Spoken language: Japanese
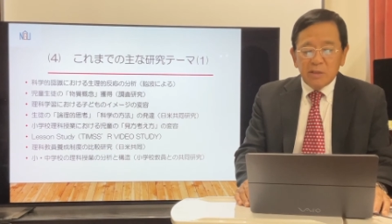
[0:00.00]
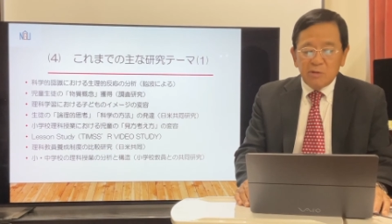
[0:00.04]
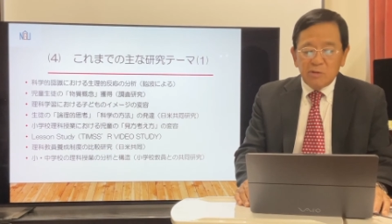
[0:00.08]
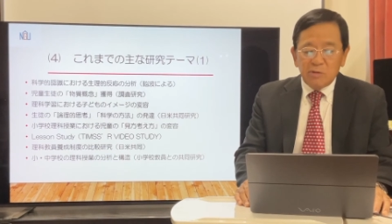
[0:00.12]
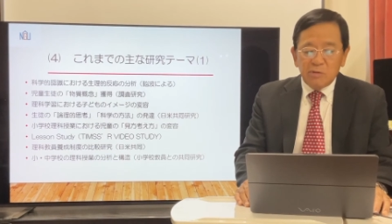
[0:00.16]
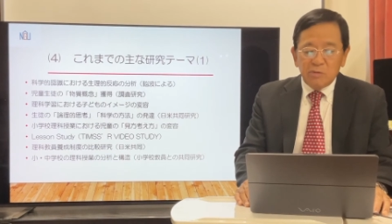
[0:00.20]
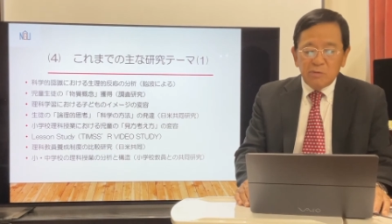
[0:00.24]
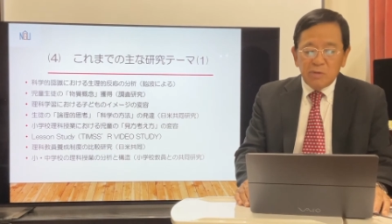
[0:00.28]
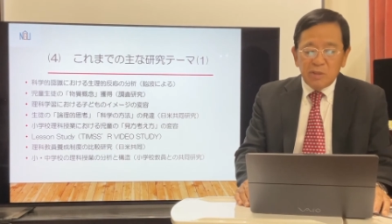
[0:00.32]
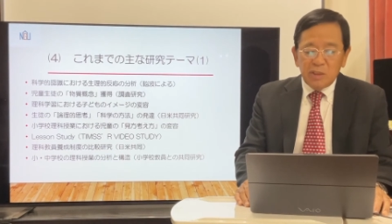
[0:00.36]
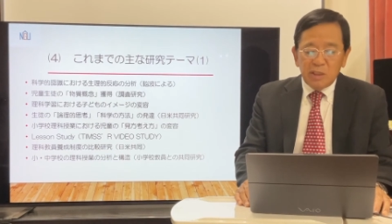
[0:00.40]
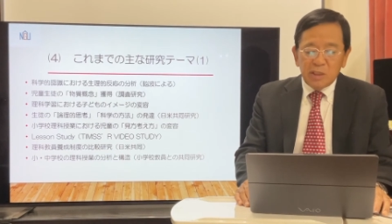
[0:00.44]

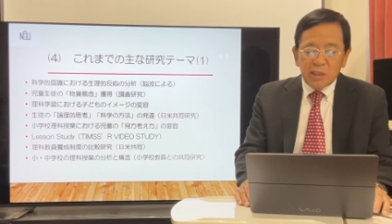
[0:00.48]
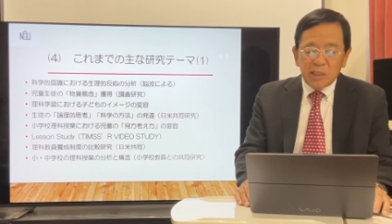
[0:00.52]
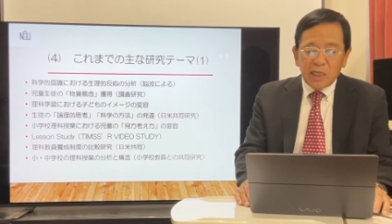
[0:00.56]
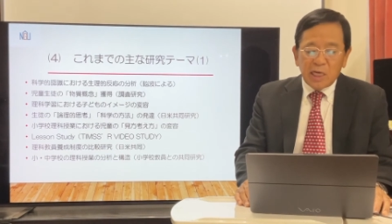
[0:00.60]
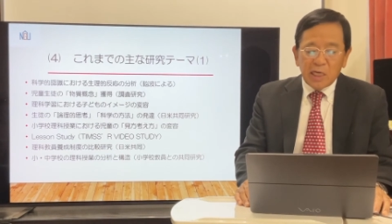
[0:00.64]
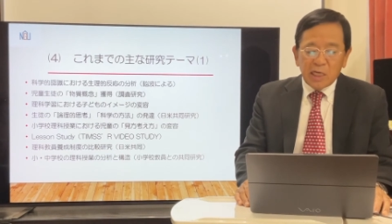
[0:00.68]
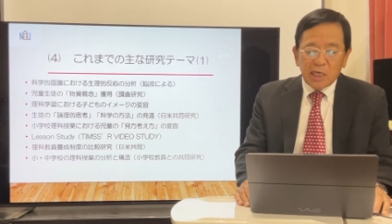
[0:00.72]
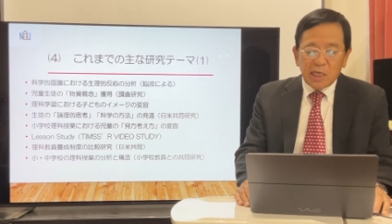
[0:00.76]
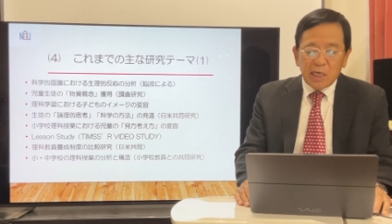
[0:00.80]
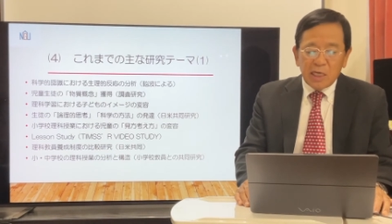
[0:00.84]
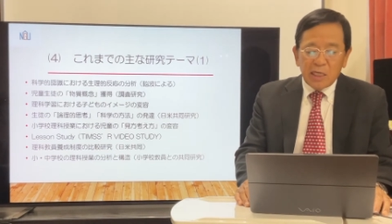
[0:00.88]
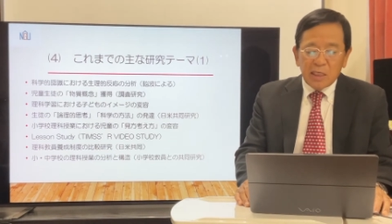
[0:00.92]
究に
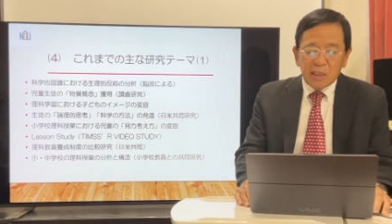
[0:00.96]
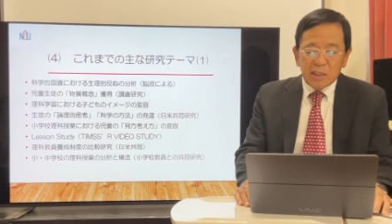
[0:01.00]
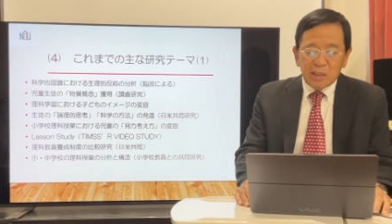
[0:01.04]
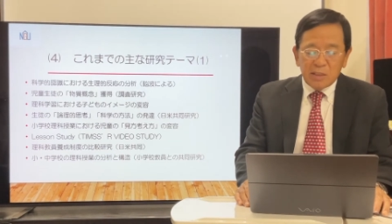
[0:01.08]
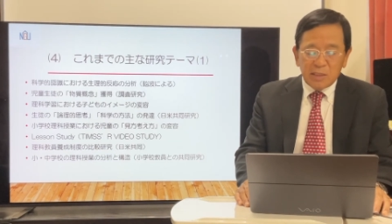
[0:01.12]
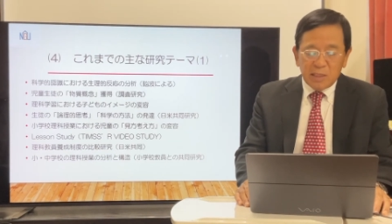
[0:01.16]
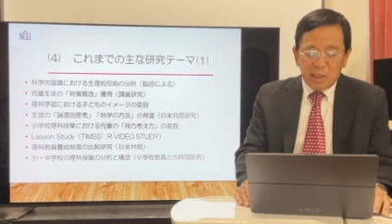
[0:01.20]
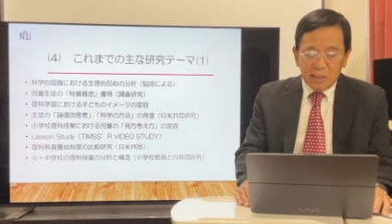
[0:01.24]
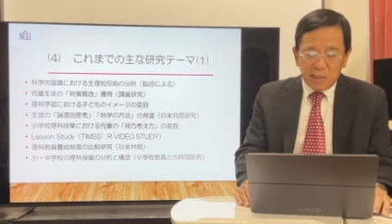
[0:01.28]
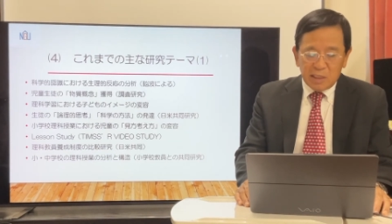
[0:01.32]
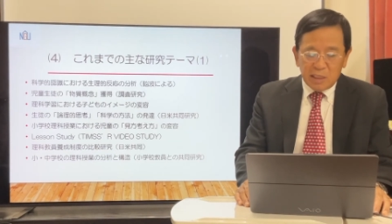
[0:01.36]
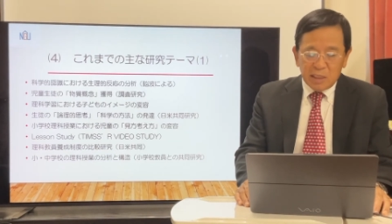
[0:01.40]
参加
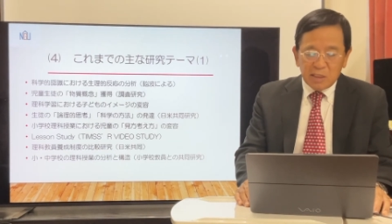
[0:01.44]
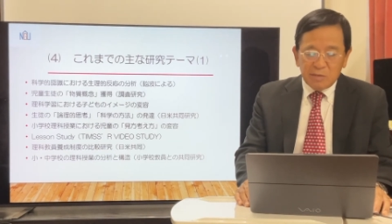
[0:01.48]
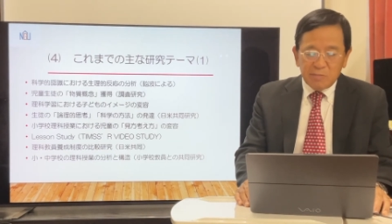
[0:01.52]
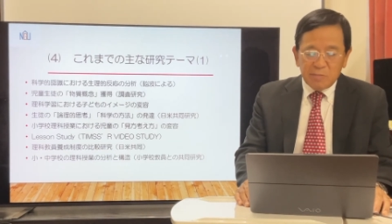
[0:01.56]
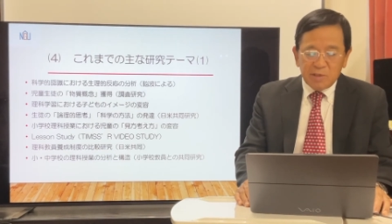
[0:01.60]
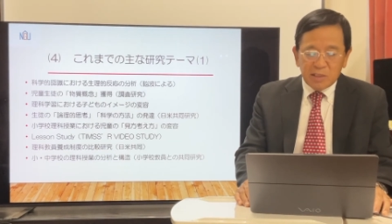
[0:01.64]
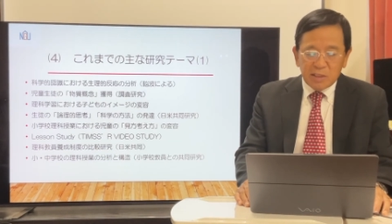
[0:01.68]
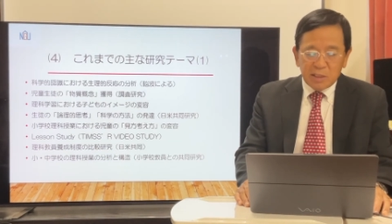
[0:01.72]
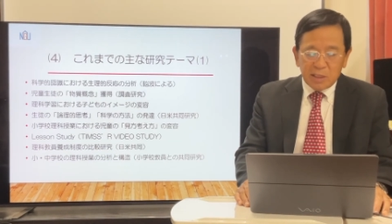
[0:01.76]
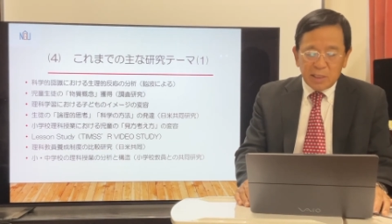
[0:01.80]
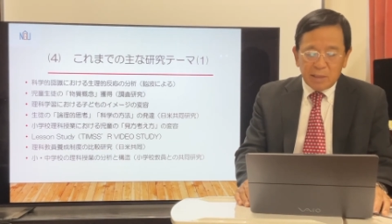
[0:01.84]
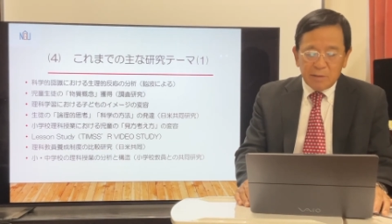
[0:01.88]
いたし
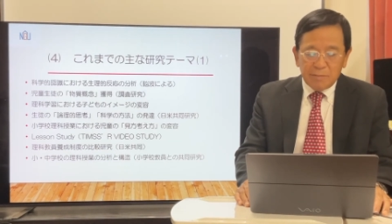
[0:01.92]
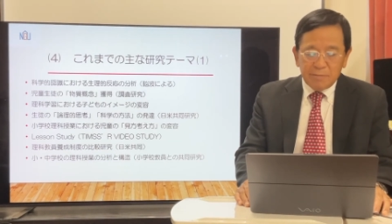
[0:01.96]
まし